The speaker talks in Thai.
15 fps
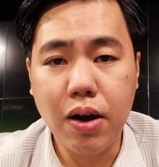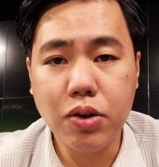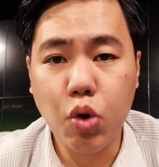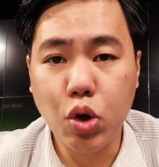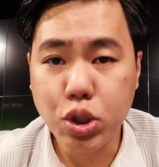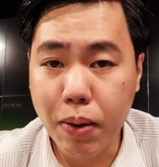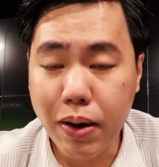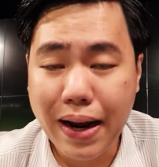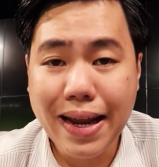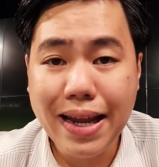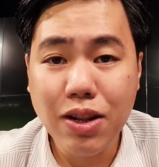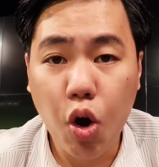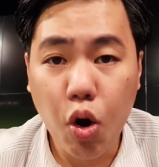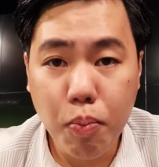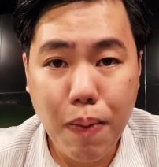โดยเฉพาะการเล่
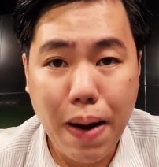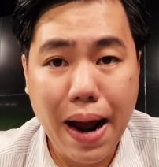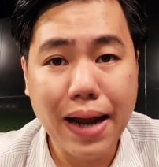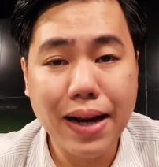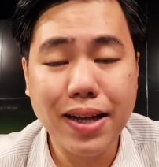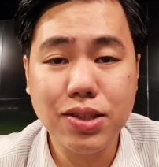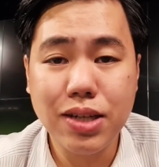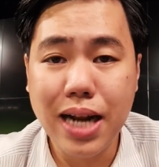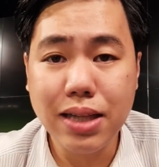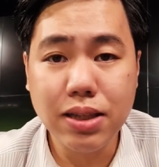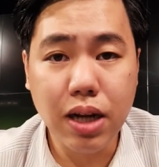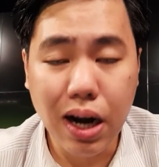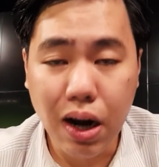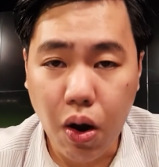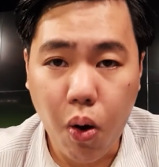นนอกบ้านเนี่ยชนะต
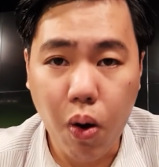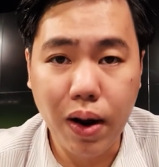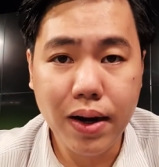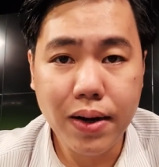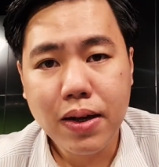ลอด